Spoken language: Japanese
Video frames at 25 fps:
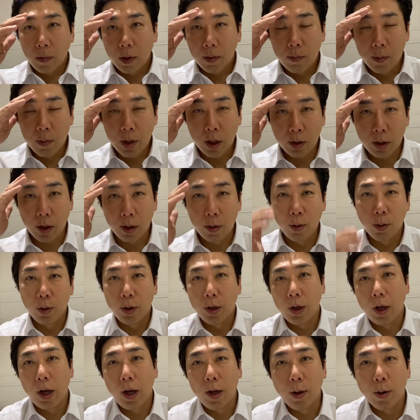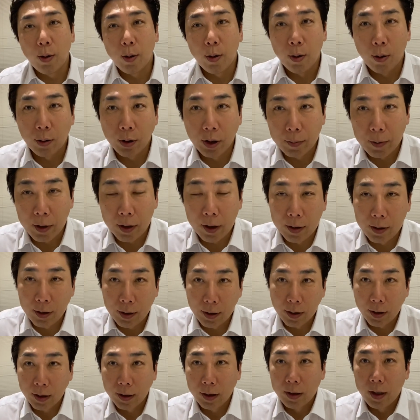皆さんごきげんよう、おじまで
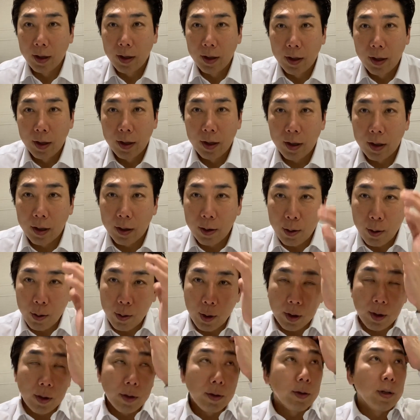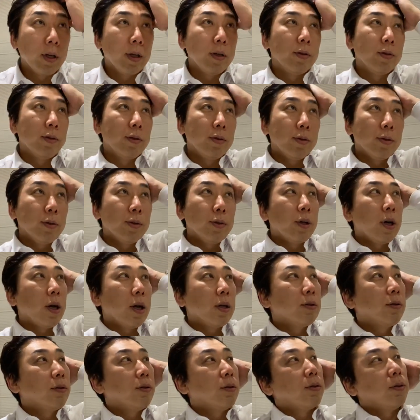す。え今日はですね、10
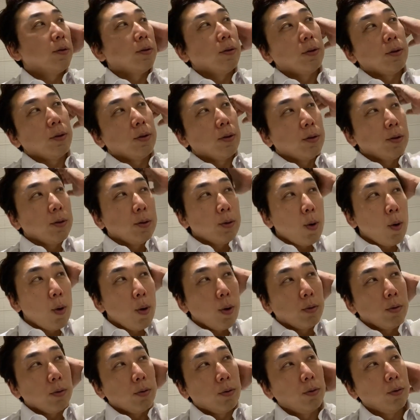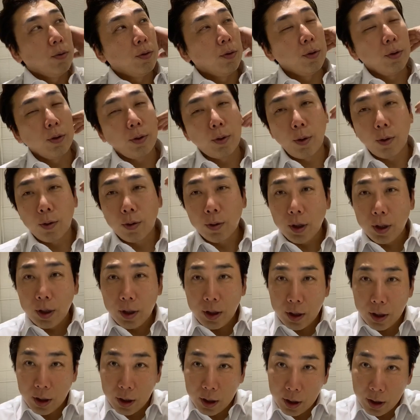月の16
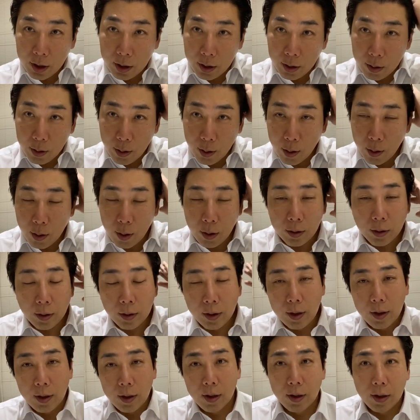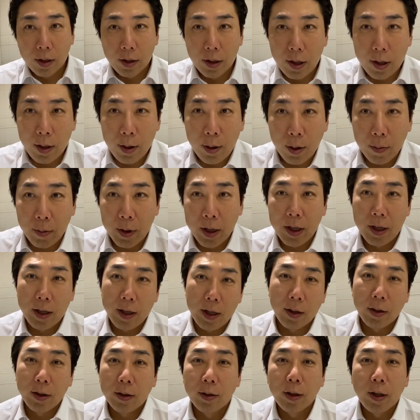日の金曜日
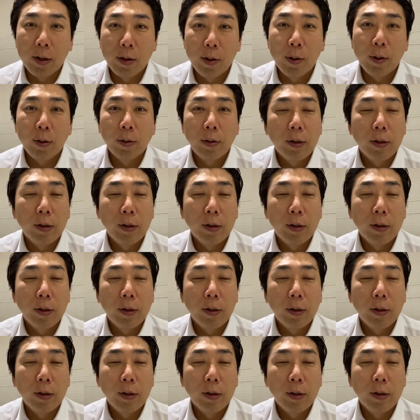なんですけど、